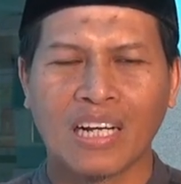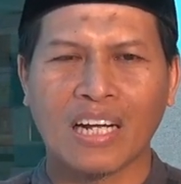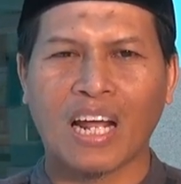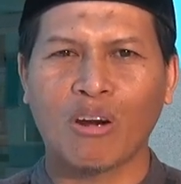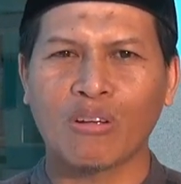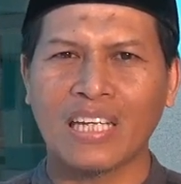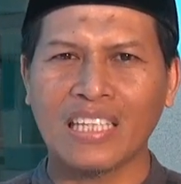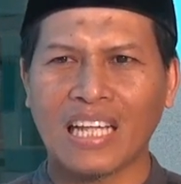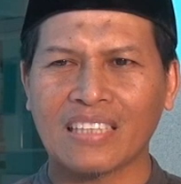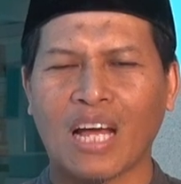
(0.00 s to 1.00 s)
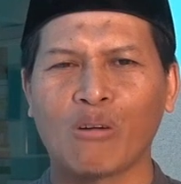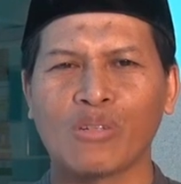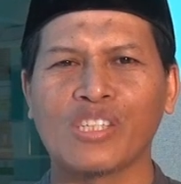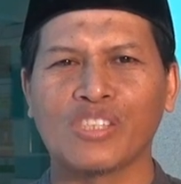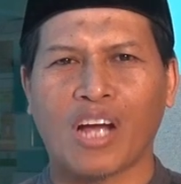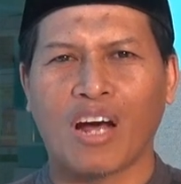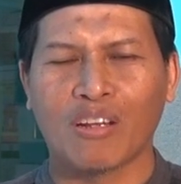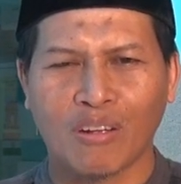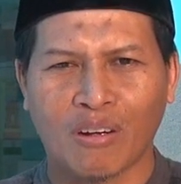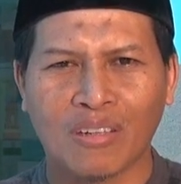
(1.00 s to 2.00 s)
Kalau kita tahu insya
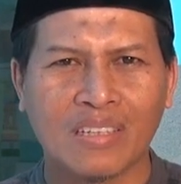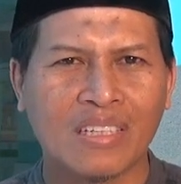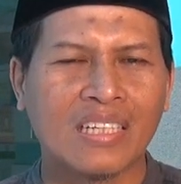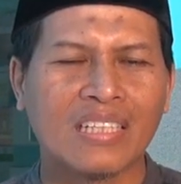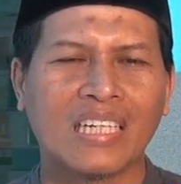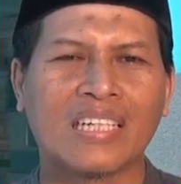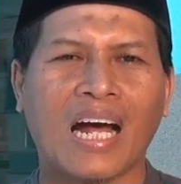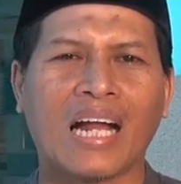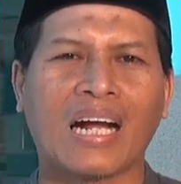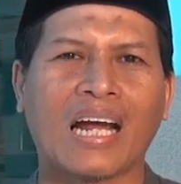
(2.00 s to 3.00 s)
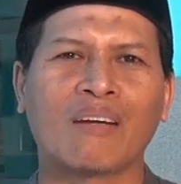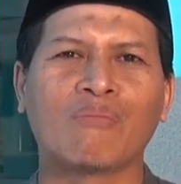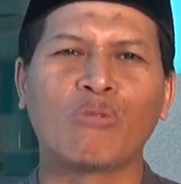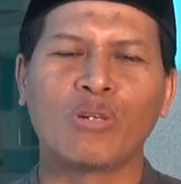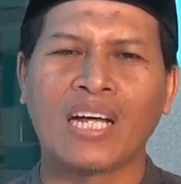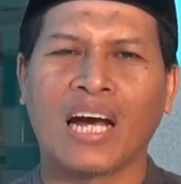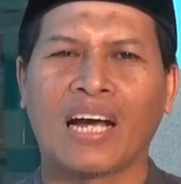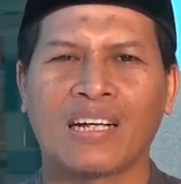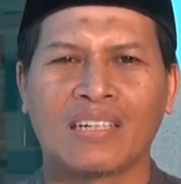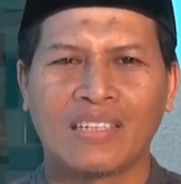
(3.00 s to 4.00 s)
Allah tidak akan mudah
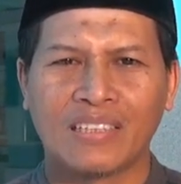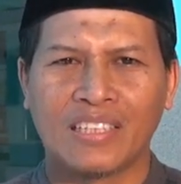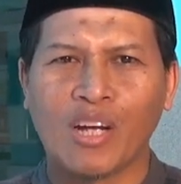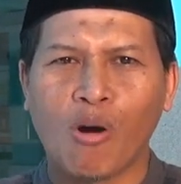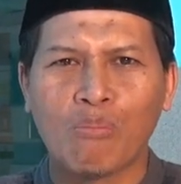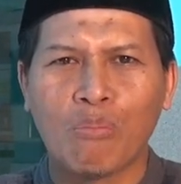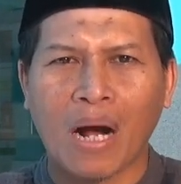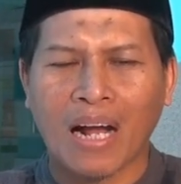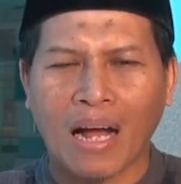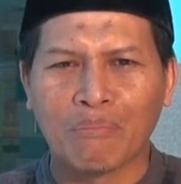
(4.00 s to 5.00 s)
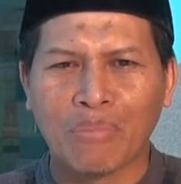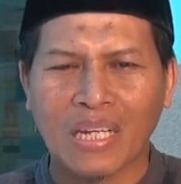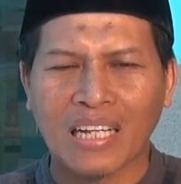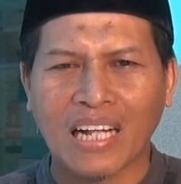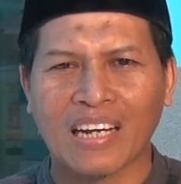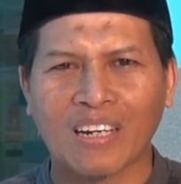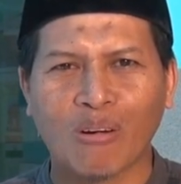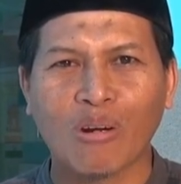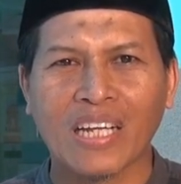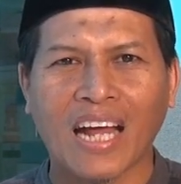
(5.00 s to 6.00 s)
diombang ambingkan
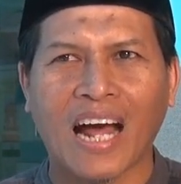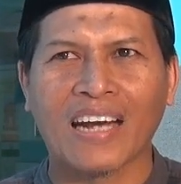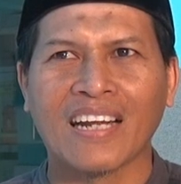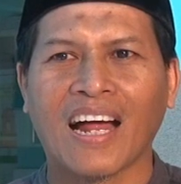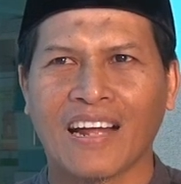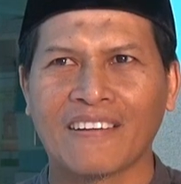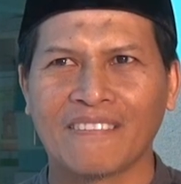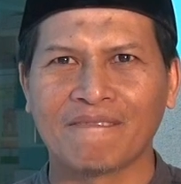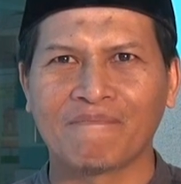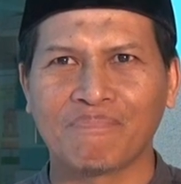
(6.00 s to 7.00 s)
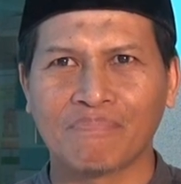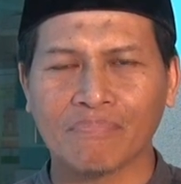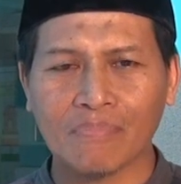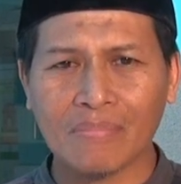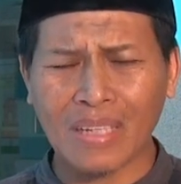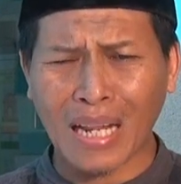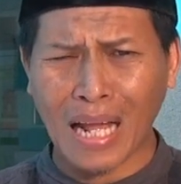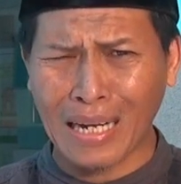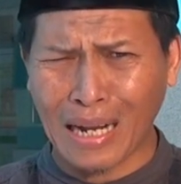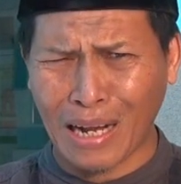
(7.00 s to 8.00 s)
oleh keadaan.
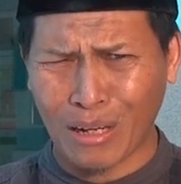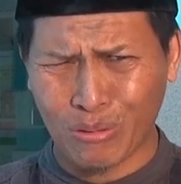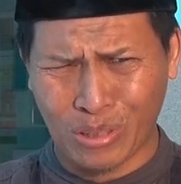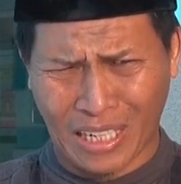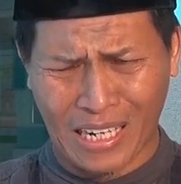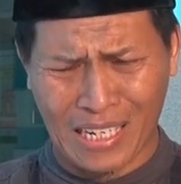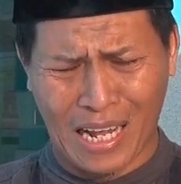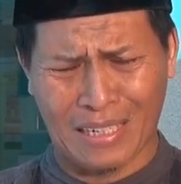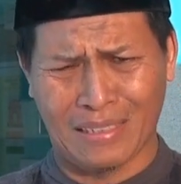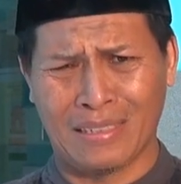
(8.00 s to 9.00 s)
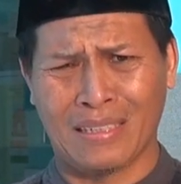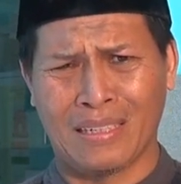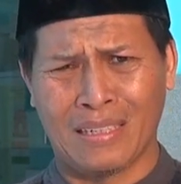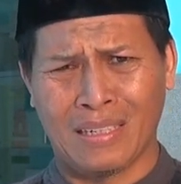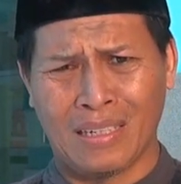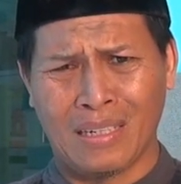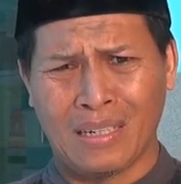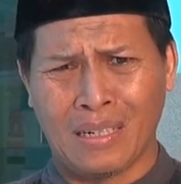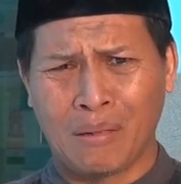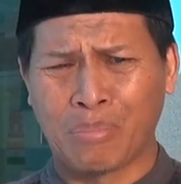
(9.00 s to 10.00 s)
Anak-anakku sekalian,
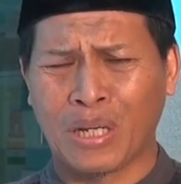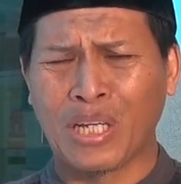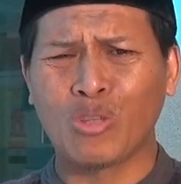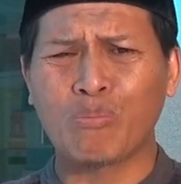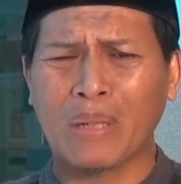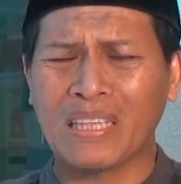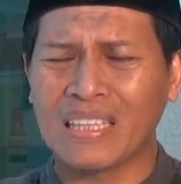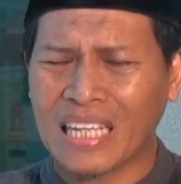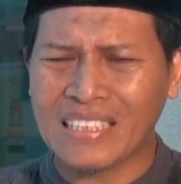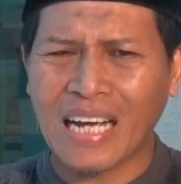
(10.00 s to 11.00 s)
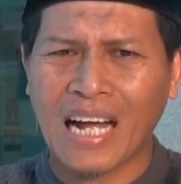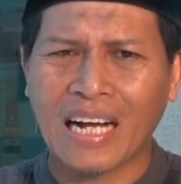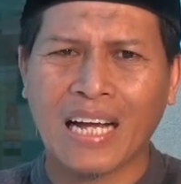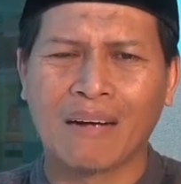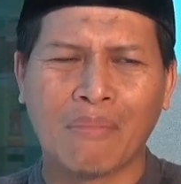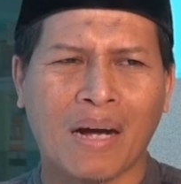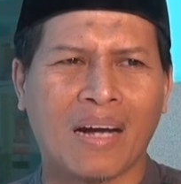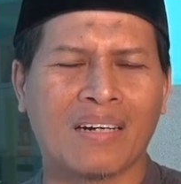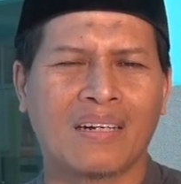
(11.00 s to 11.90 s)
begitu pentingnya agama.